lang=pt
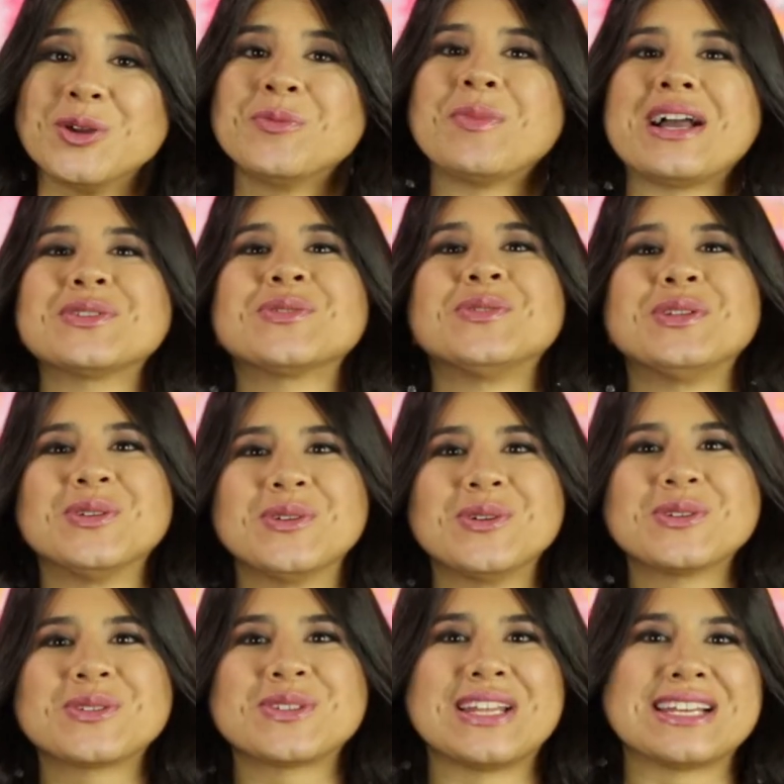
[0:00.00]
E o mais
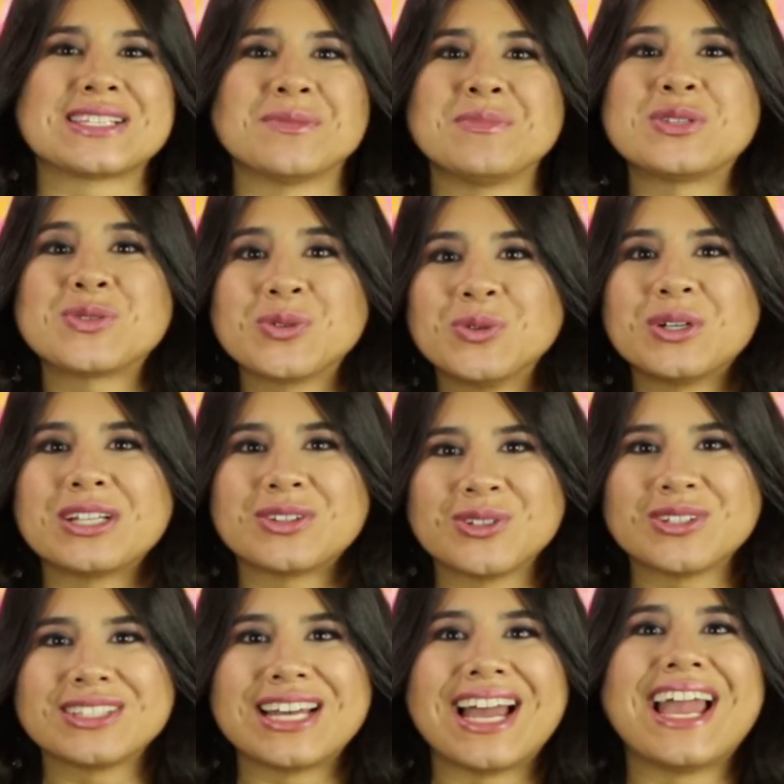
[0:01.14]
curioso dessa mistura
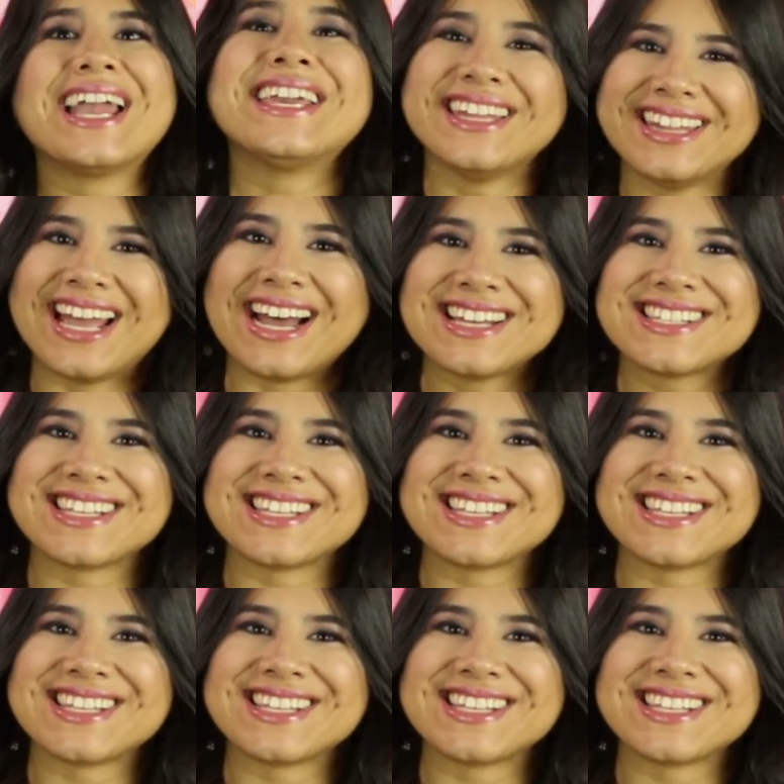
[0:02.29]
toda é que dá